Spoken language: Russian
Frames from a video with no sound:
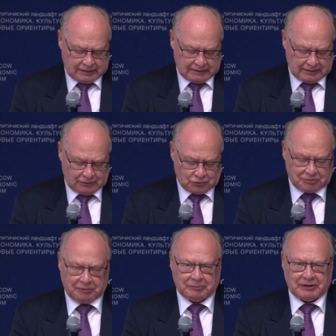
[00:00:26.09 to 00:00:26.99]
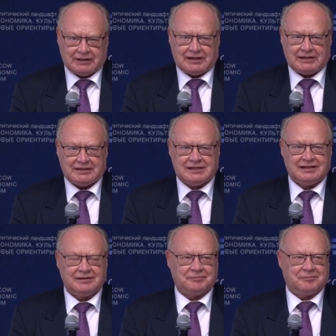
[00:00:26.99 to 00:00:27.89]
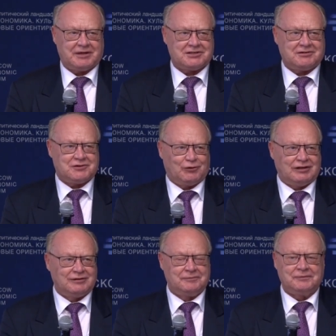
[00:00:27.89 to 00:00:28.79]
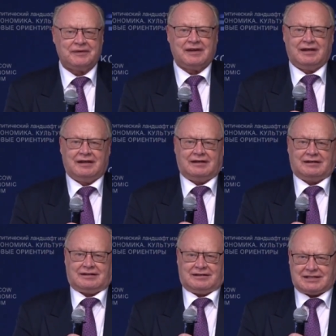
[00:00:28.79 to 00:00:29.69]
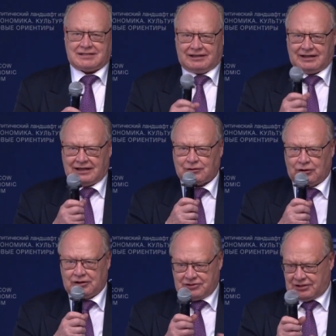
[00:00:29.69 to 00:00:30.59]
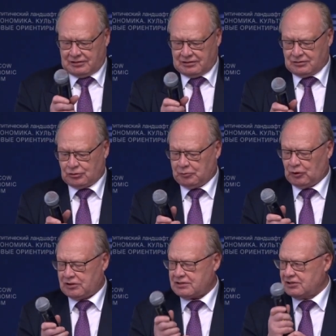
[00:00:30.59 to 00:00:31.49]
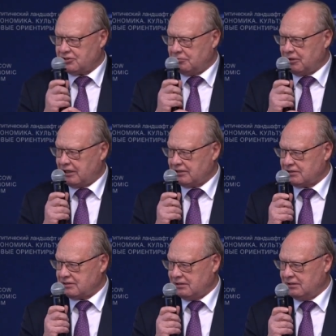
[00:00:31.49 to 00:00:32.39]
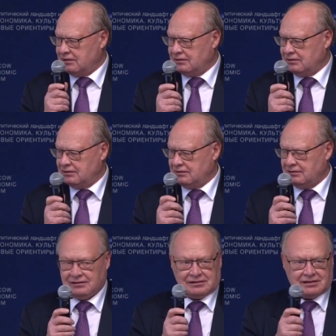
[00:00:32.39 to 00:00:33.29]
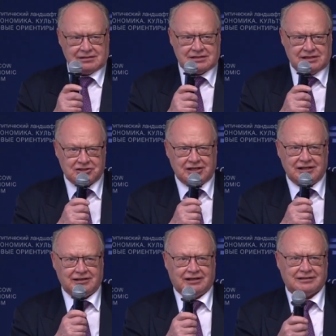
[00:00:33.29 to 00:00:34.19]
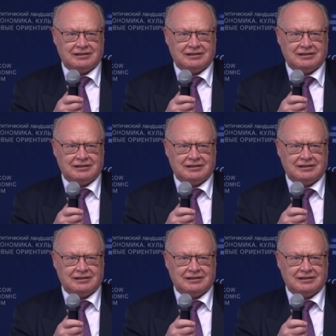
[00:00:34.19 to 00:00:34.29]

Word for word: нужно поблагодарить прежде всего э, Константина Анатольевича. Плохо слышно, мне кажется. Слышно или нет?